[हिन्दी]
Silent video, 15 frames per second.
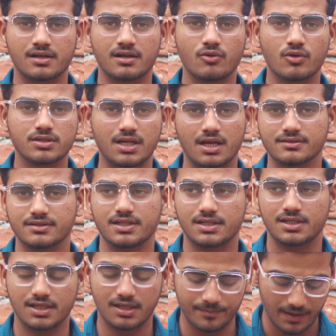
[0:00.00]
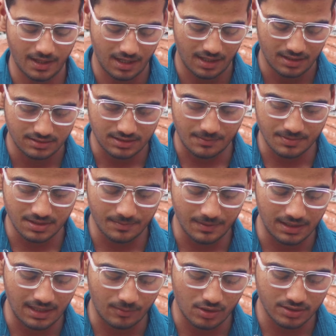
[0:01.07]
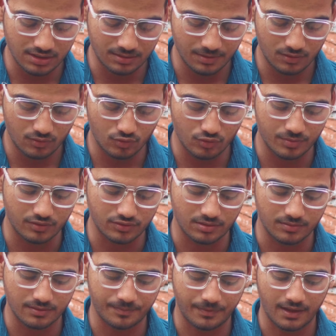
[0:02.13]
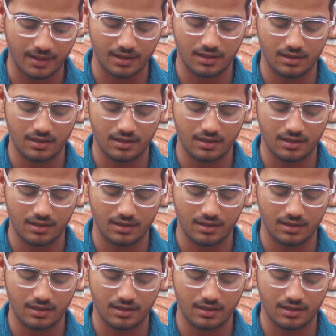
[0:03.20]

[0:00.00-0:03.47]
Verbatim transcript: क्या करना होगा ध्यान से देखिएगा सबसे पहले आपको आ जाना मेरे क्रोम ब्राउजर में